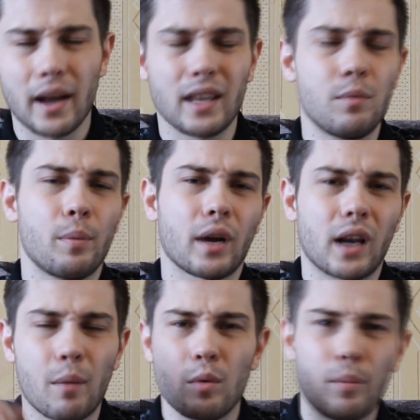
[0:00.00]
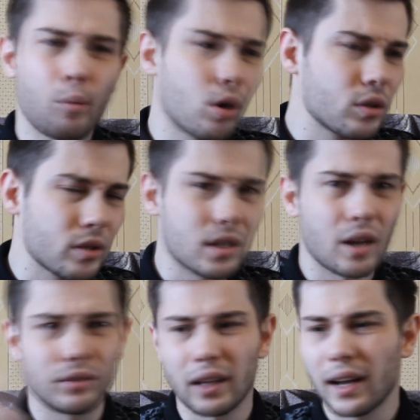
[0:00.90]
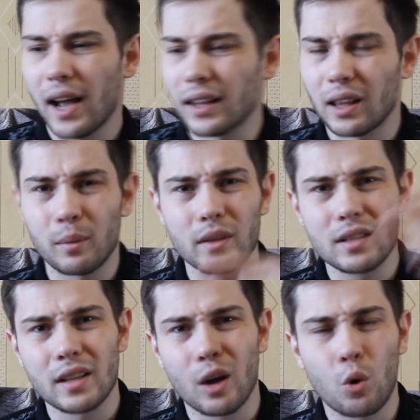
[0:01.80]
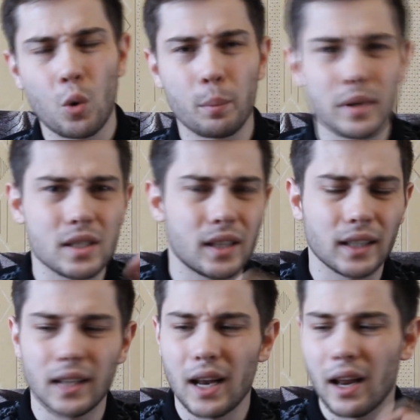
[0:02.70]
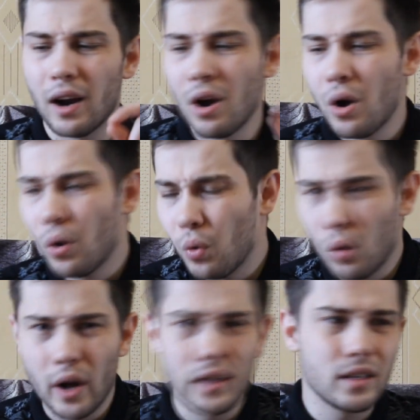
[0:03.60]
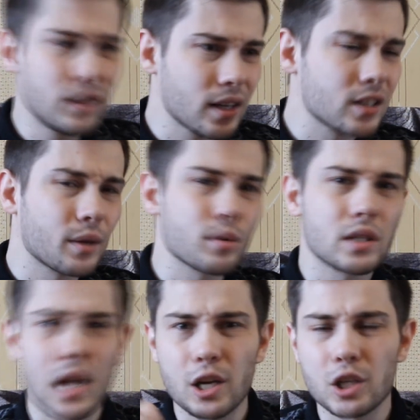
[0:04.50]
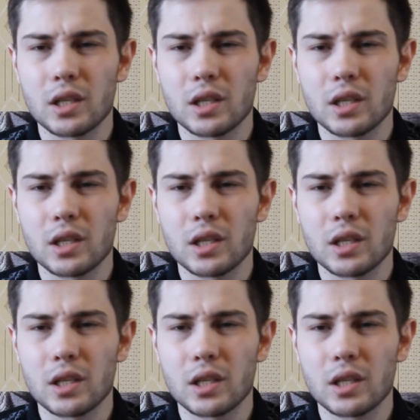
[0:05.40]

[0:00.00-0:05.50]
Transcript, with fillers: Какими программами пользовался, автокат там, не знаю, компас и так далее. О, 1С там знаешь,